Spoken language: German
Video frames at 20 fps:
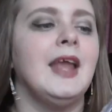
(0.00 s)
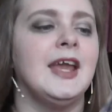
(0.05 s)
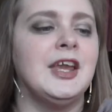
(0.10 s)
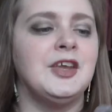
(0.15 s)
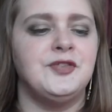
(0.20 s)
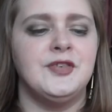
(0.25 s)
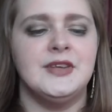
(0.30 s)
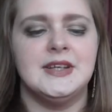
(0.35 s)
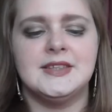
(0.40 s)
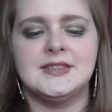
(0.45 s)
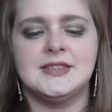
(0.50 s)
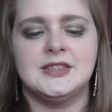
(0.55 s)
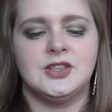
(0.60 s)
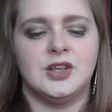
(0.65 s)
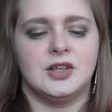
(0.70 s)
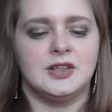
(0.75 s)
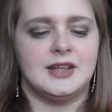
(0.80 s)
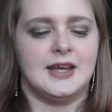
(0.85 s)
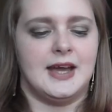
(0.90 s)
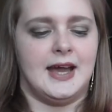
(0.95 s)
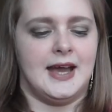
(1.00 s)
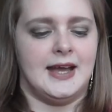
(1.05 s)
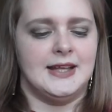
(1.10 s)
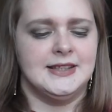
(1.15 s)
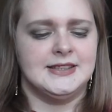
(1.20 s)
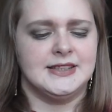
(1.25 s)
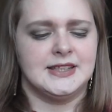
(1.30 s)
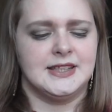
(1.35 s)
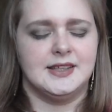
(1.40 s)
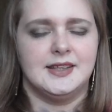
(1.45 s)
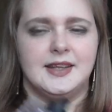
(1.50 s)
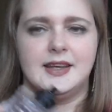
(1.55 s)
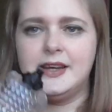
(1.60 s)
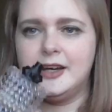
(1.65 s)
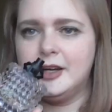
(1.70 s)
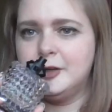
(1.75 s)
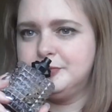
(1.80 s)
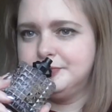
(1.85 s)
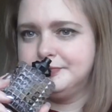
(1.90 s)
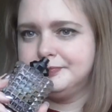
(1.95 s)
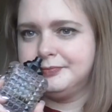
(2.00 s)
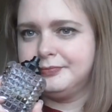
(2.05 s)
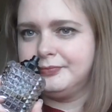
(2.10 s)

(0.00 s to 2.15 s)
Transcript: Ich finde, das ist auch der einzige, der